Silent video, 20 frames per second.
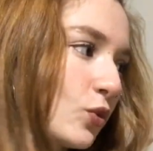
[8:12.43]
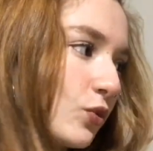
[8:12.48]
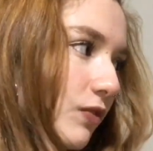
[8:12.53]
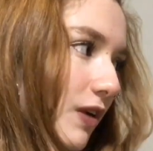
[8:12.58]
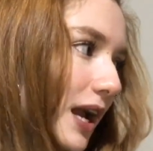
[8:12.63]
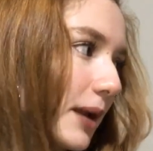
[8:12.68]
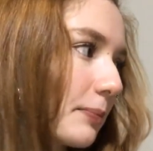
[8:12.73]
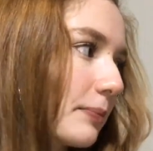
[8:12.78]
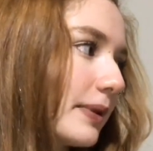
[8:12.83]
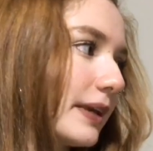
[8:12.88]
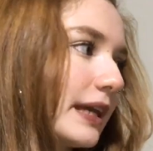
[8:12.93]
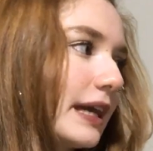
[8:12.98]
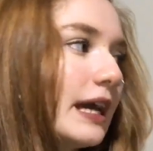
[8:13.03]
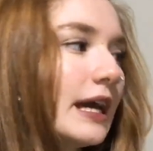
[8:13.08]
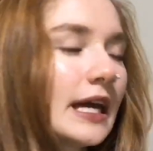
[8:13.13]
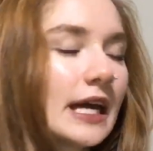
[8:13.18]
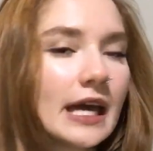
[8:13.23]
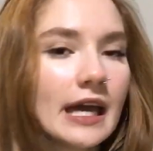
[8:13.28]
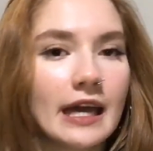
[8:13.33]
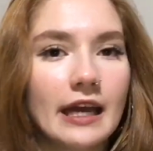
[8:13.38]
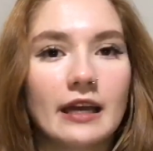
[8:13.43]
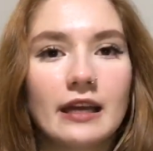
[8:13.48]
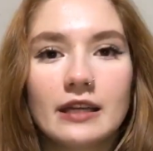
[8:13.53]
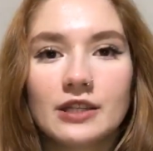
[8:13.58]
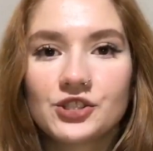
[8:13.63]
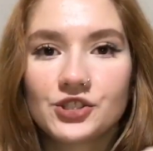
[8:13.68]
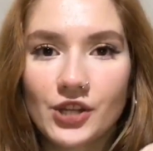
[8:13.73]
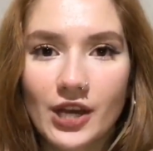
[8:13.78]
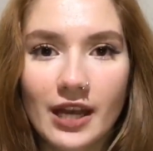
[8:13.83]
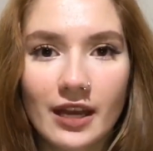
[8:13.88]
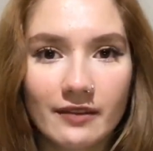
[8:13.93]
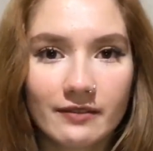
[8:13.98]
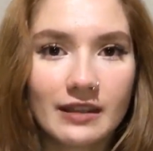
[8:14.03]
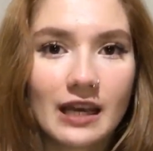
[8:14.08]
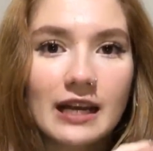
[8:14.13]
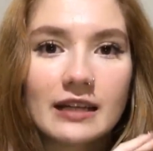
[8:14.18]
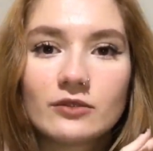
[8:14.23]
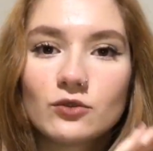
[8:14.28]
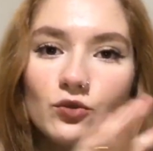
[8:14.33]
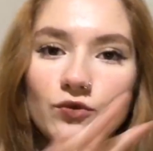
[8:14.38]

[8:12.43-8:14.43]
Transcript: Ufak bir e, işte evden